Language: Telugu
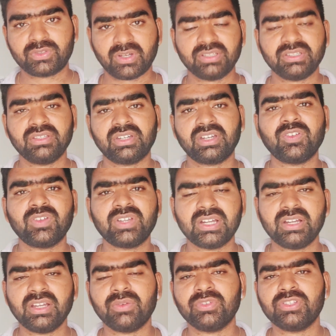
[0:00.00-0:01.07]
స్వాతంత్ర క్విట్
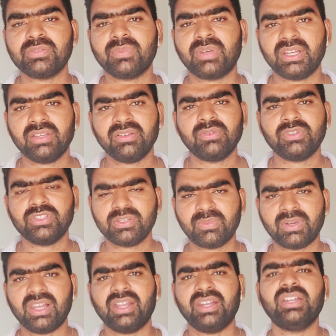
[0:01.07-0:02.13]
ఇండియా ఉద్యమాన్ని ఈ
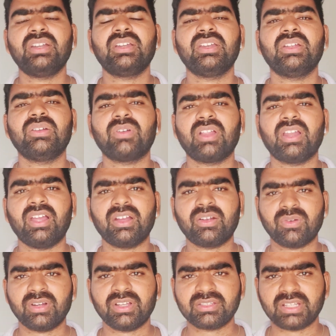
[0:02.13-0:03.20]
ఉద్యమాలన్నింటినీ కూడా
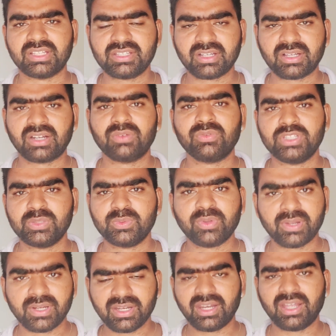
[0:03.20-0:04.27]
లేకుండా సత్యాగ్రహ
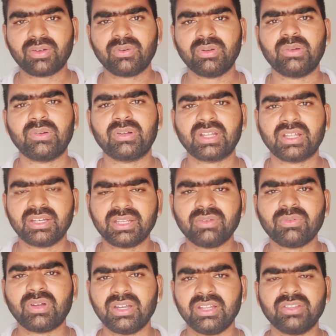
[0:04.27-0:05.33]
ఉద్యమం ఇవన్నీ లేకుండా
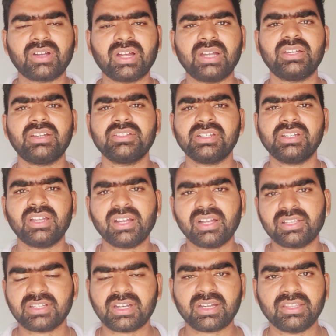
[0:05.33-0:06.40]
ఉండటానికి వాళ్ళు ఏదో కట్టడి
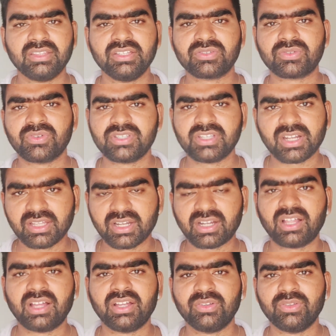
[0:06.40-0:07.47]
చేయడానికి ఆ చట్టం తీసుకొచ్చారు అది
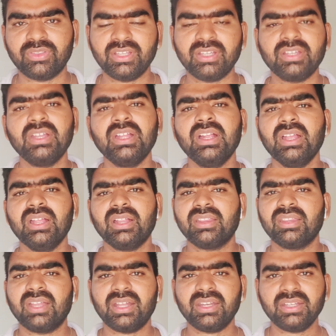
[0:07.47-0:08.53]
అట్లాగే ఉంది
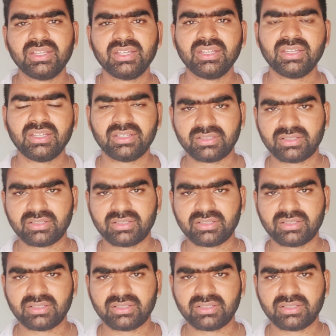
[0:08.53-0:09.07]
దానికి